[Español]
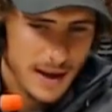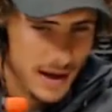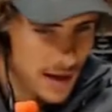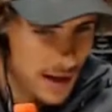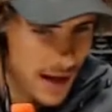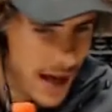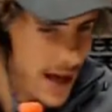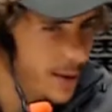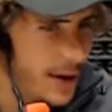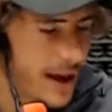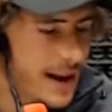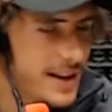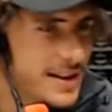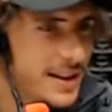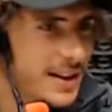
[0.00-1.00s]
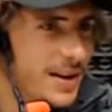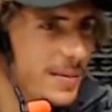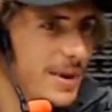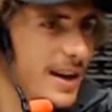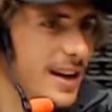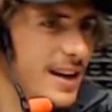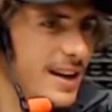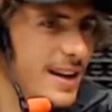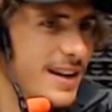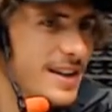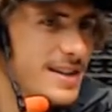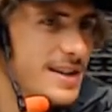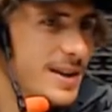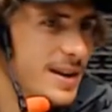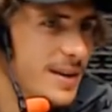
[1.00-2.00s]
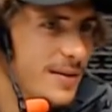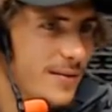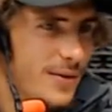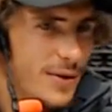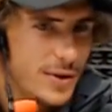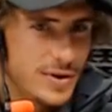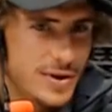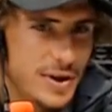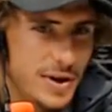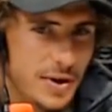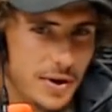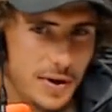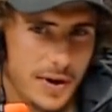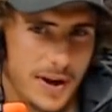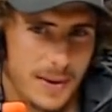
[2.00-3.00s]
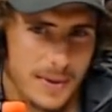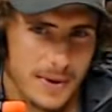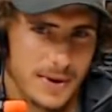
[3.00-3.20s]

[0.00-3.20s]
Y nada, una vez que se termina, decir fueron cinco horas,